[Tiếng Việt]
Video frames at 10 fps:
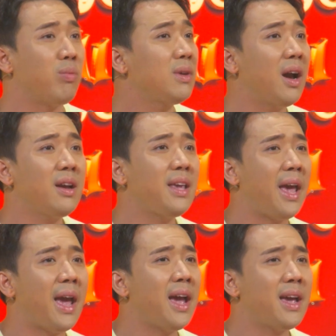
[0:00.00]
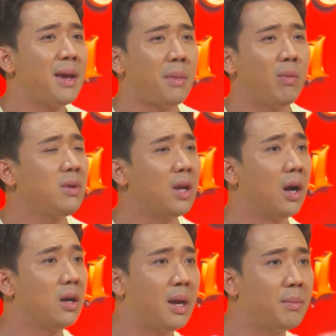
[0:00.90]
không nhấn nhá em không
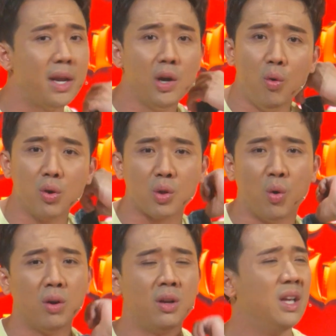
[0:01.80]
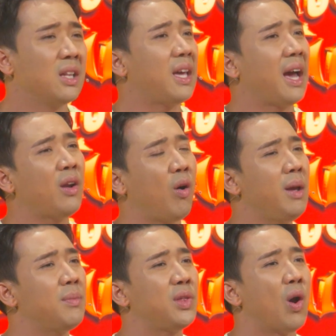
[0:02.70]
dừng em đi luôn tuần. thì anh
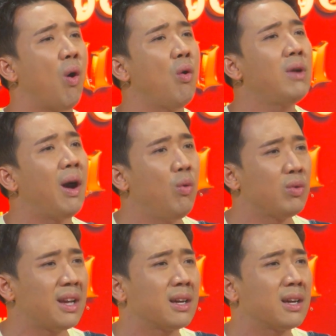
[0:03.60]
hỏi em chỗ đâu người